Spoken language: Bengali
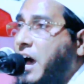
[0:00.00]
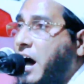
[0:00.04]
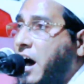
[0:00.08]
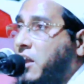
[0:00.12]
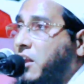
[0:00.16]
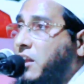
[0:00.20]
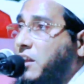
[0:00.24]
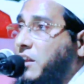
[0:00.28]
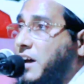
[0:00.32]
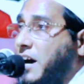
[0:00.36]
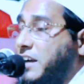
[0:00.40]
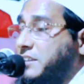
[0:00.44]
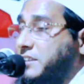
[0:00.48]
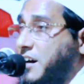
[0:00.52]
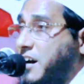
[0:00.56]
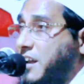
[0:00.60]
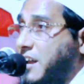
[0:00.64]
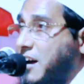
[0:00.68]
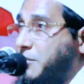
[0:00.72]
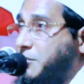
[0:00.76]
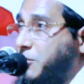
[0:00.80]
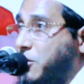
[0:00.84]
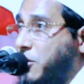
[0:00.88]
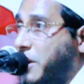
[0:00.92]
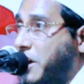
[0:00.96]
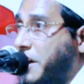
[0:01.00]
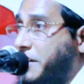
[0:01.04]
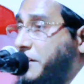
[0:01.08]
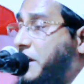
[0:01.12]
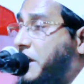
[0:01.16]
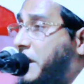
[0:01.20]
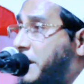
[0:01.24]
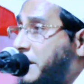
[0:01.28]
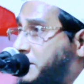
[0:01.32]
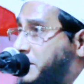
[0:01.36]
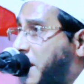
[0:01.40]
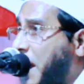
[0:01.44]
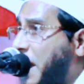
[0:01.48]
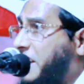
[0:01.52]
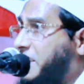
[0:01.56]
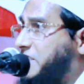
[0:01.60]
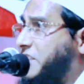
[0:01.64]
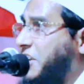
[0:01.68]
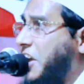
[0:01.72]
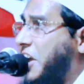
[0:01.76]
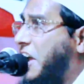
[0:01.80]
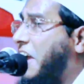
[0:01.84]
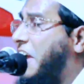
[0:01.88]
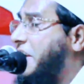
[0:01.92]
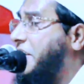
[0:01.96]
আল্লাহ তাআলা বলেন যেই
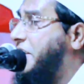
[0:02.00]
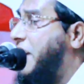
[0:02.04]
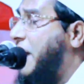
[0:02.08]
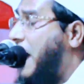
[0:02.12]
দিন